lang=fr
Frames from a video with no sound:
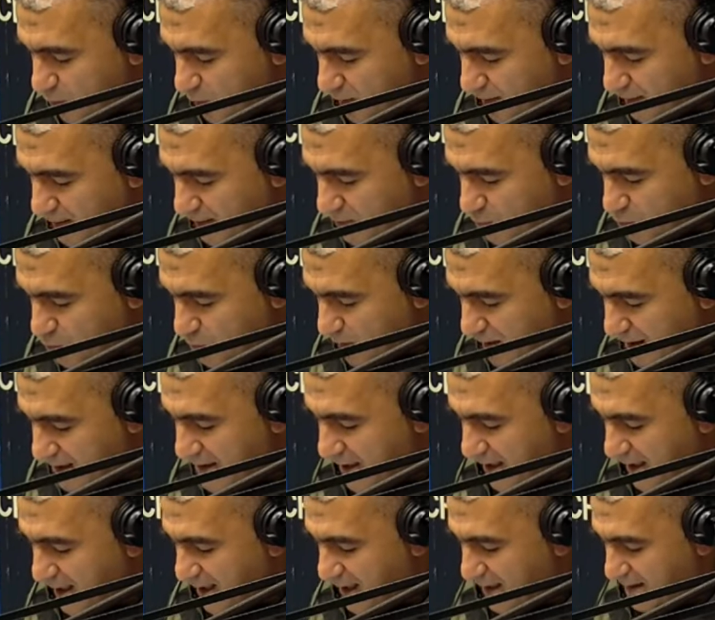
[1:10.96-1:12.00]
ont été tués
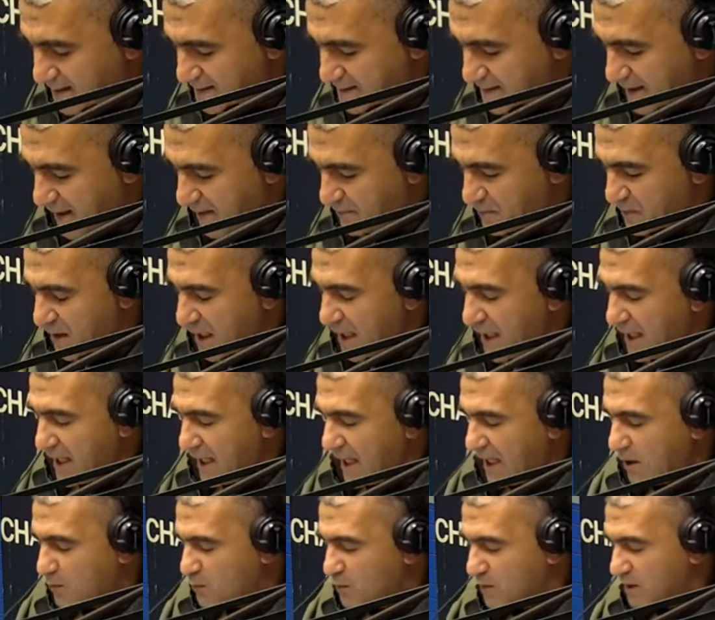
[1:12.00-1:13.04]
hier à Raza.
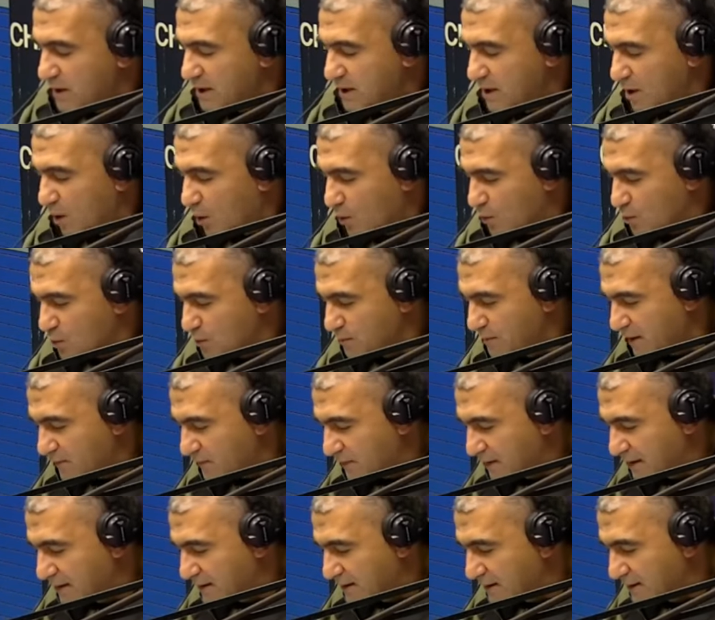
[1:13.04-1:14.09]
Et puis en Coupe
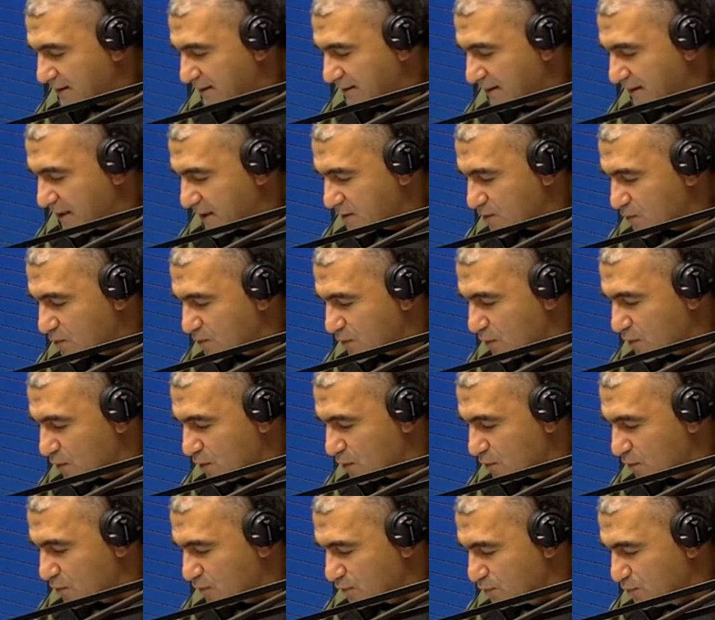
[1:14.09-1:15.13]
d'Afrique des
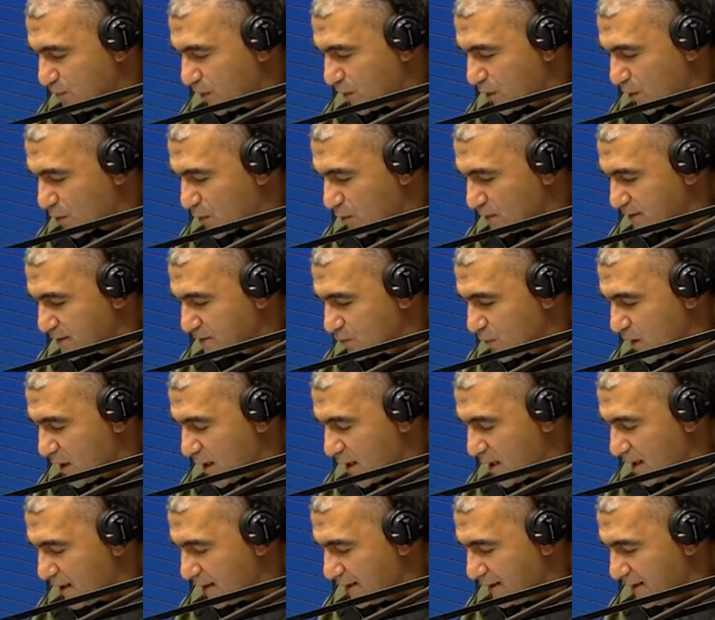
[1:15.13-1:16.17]
Nations de football en Côte d'Ivoire,
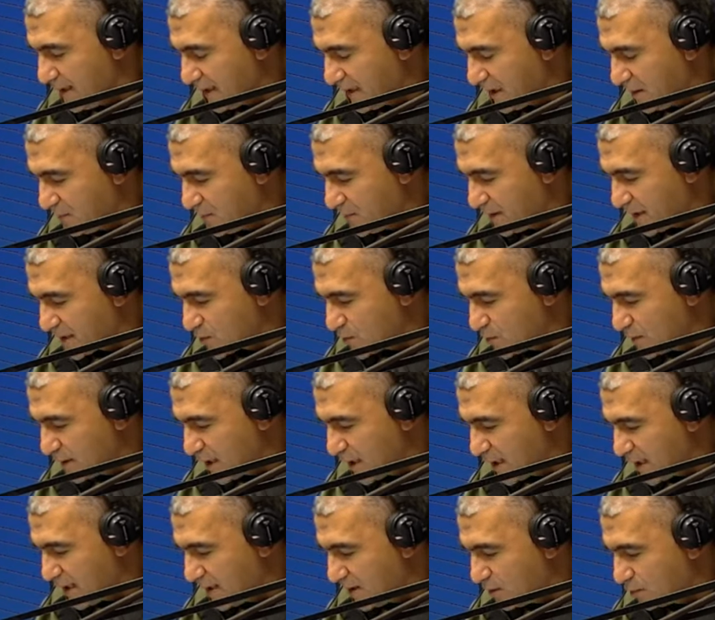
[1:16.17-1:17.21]
L'équipe
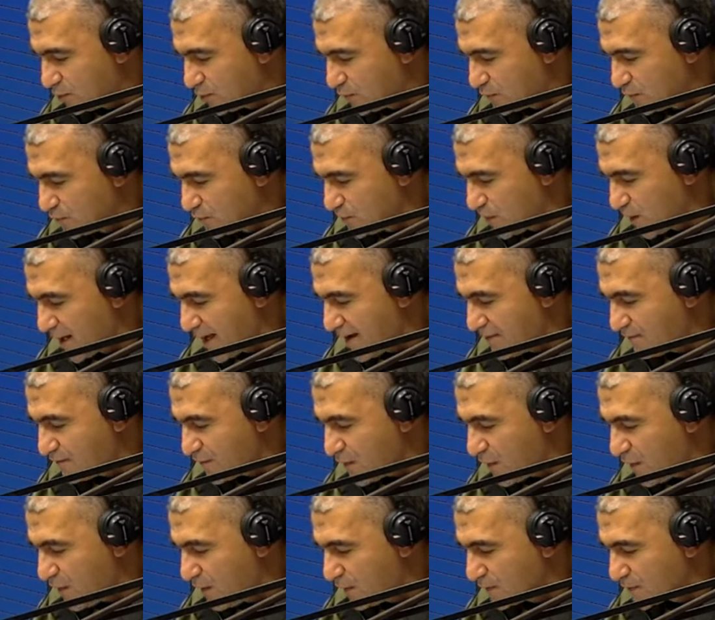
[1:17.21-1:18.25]
nationale de football
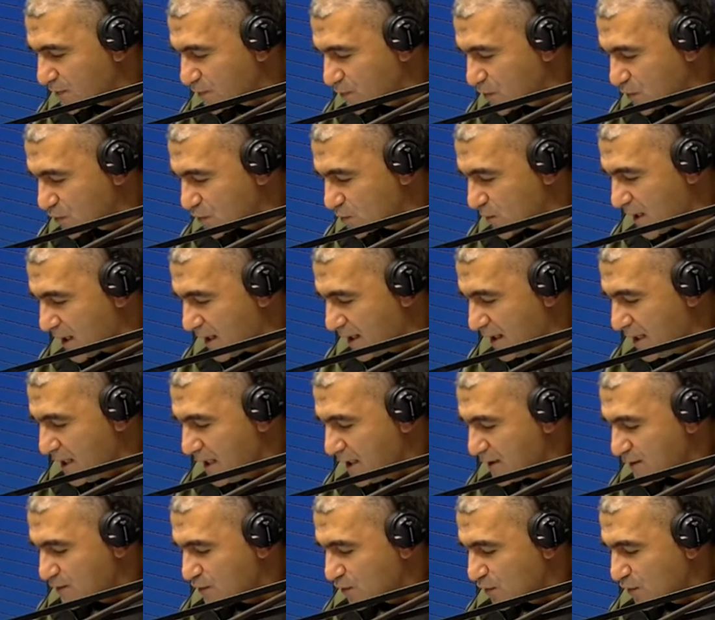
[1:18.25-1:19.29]
affronte ce soir
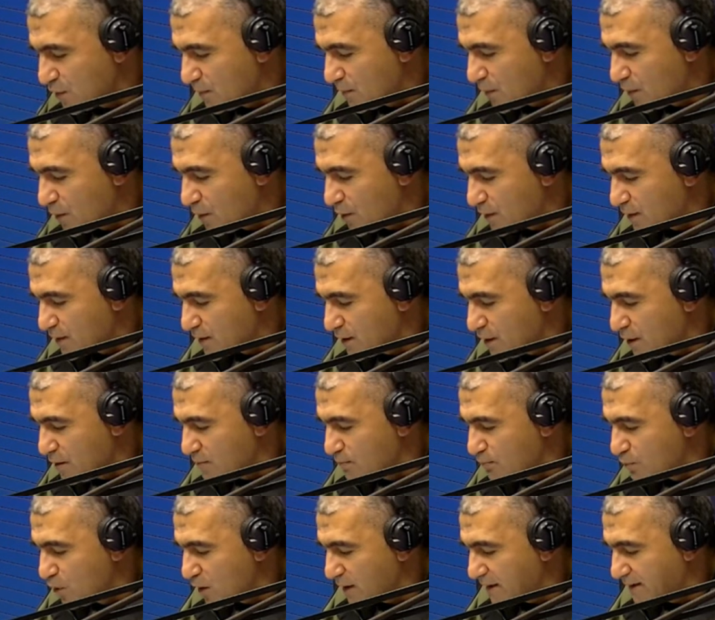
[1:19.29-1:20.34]
son homologue
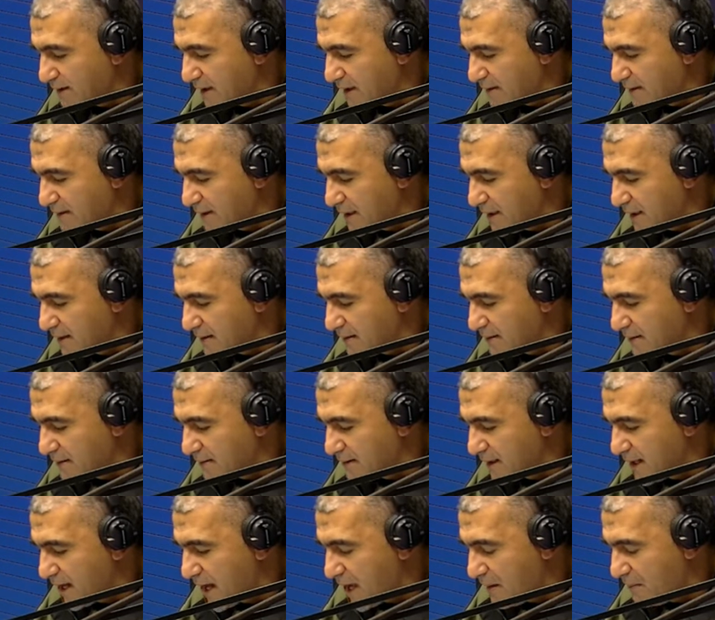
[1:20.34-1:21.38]

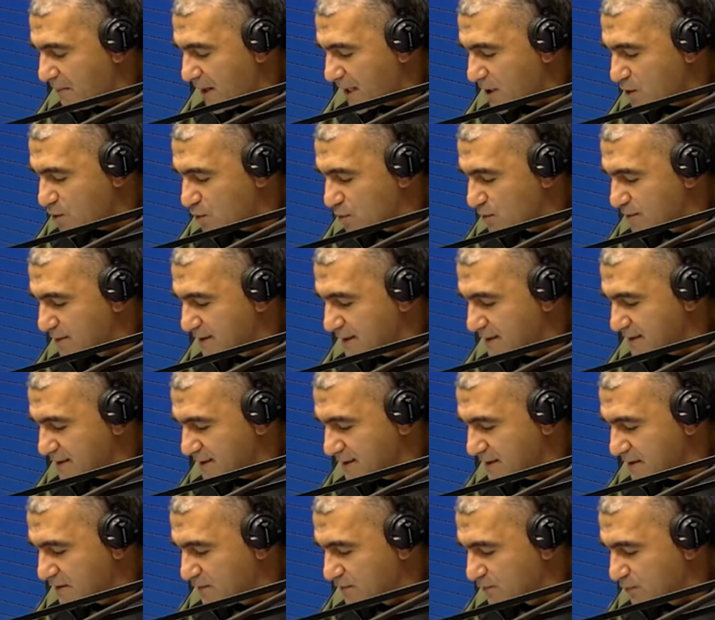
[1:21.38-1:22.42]
mauritanienne, un match
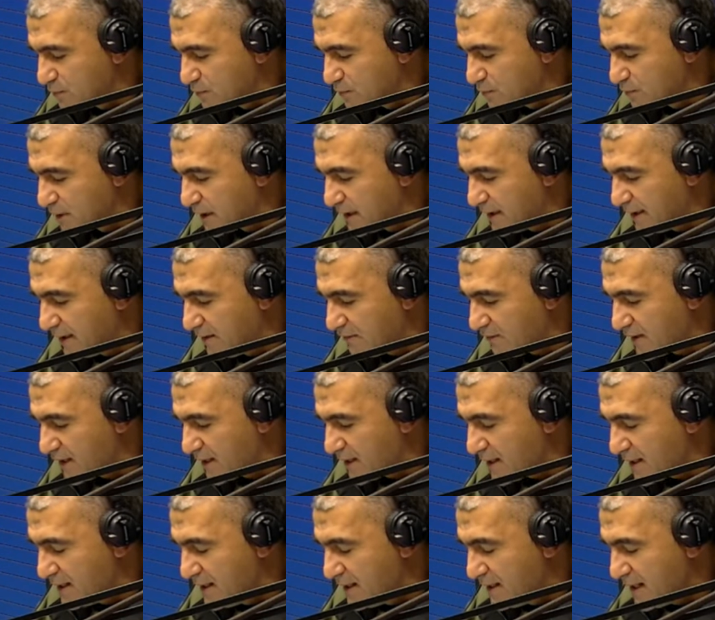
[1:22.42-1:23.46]
décisif pour les
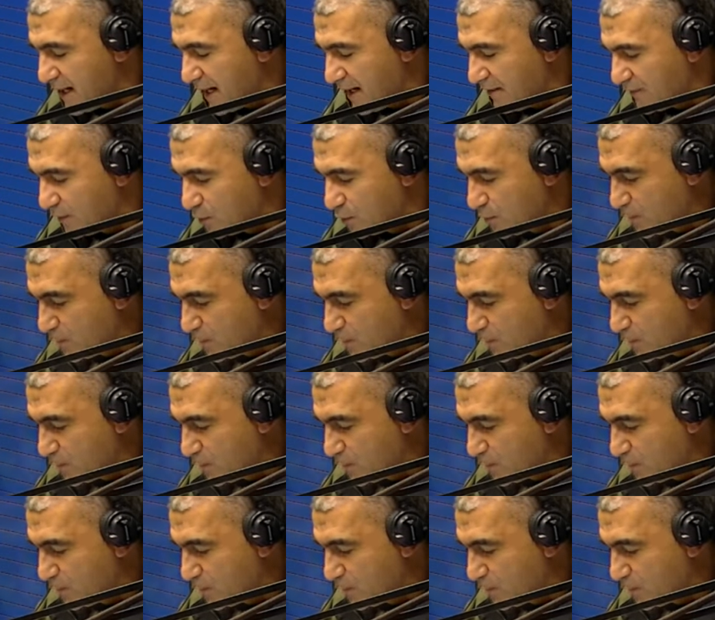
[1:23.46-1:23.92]
Verts afin de